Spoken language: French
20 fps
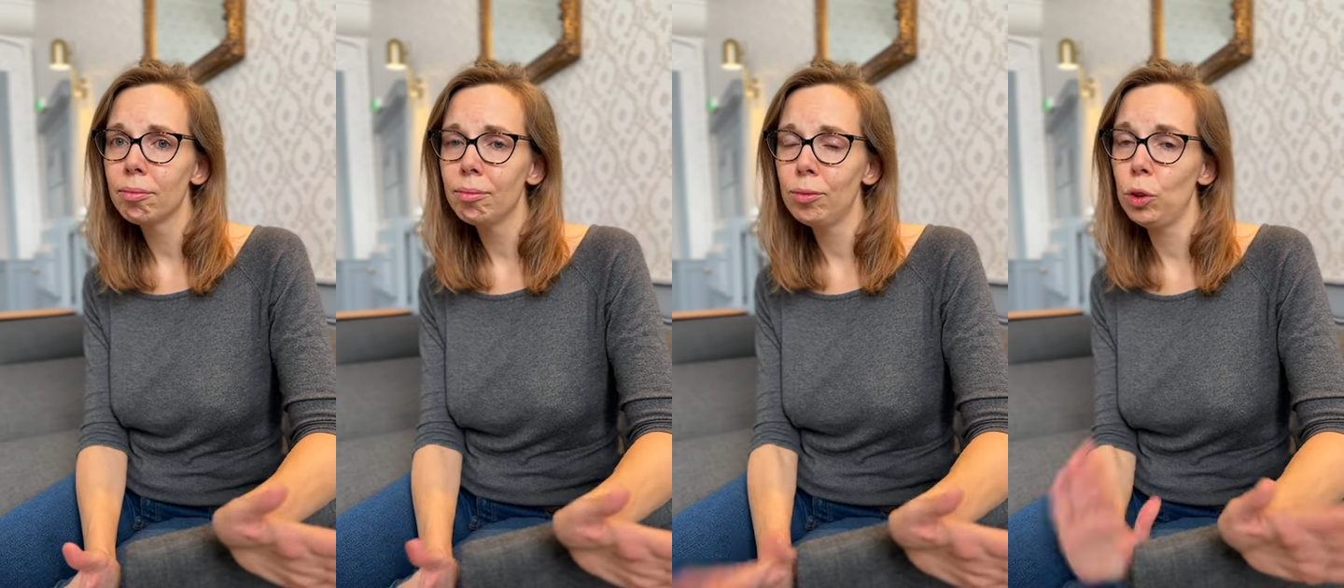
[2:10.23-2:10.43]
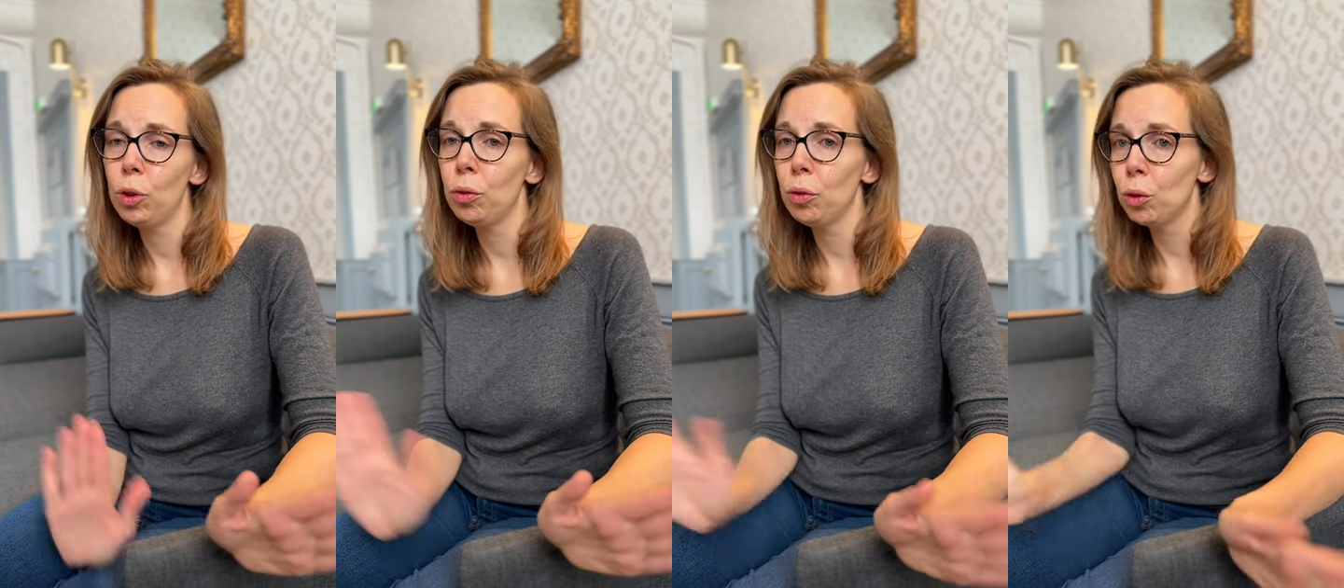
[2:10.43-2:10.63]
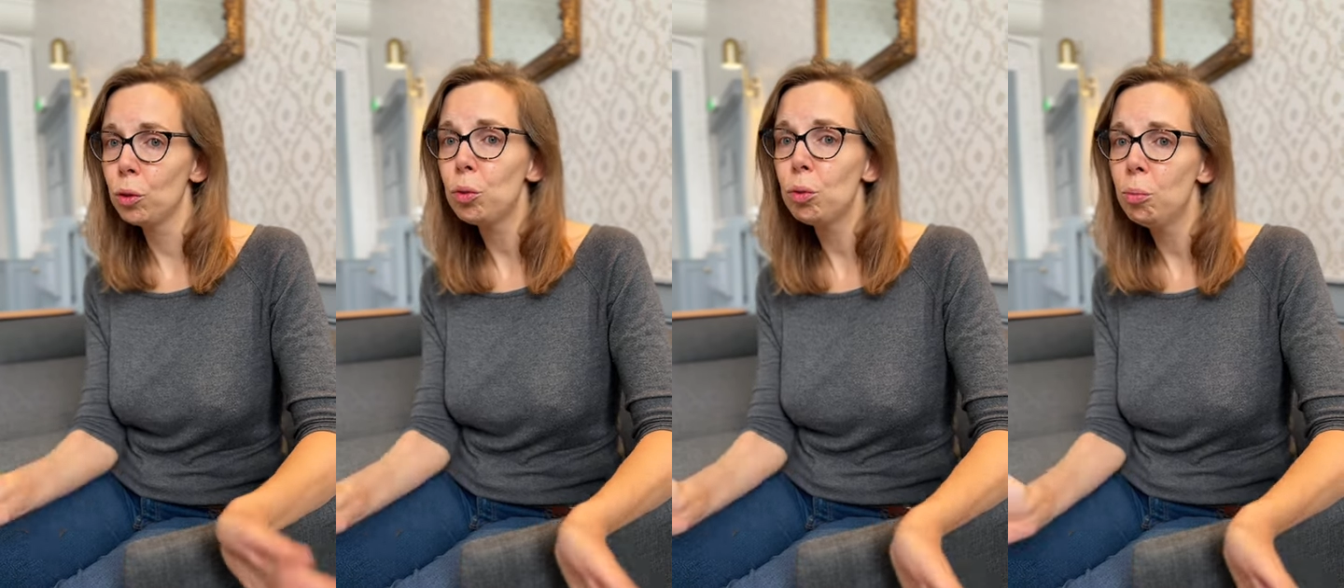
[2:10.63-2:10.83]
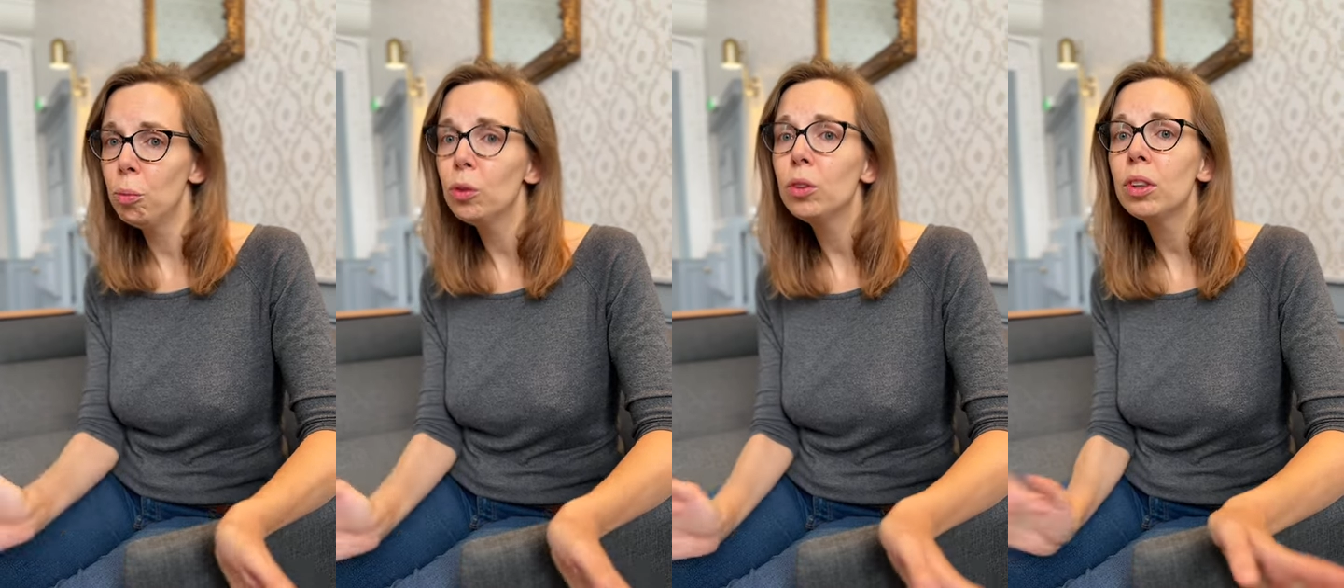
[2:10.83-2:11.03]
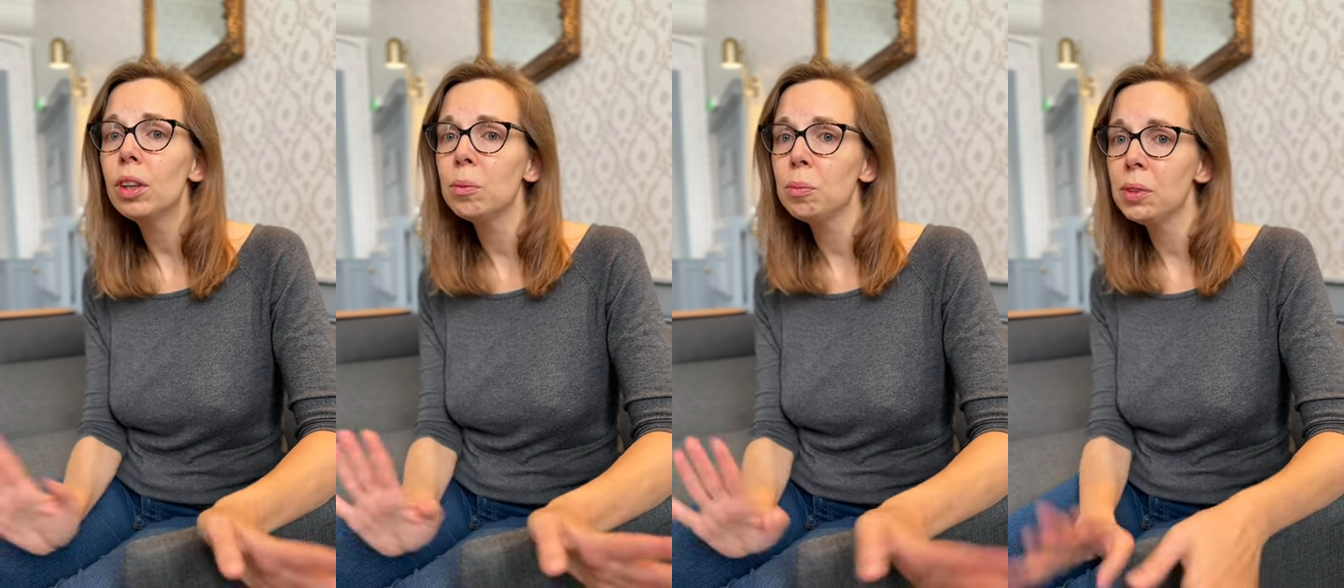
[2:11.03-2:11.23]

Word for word: devant tout le monde comme